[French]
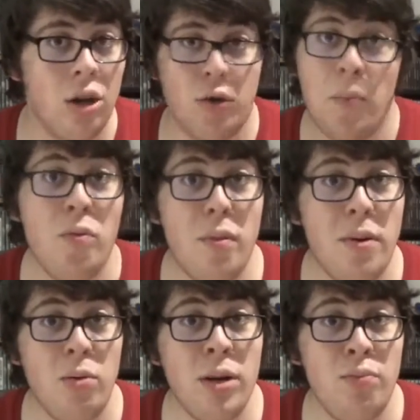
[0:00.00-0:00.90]
Je fais plus
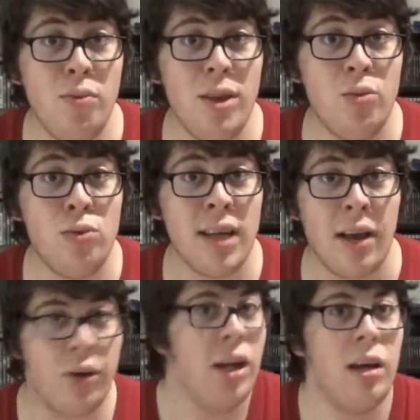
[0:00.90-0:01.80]
pipi au lit depuis 12 ans,
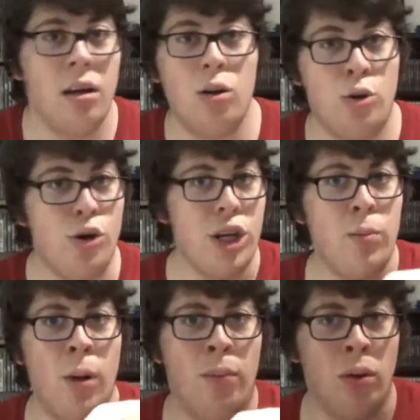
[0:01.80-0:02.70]
ok?
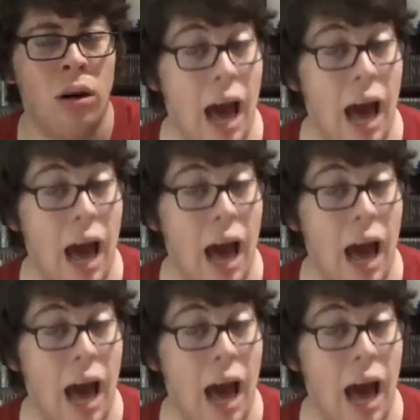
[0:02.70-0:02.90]
Jugez-moi pas.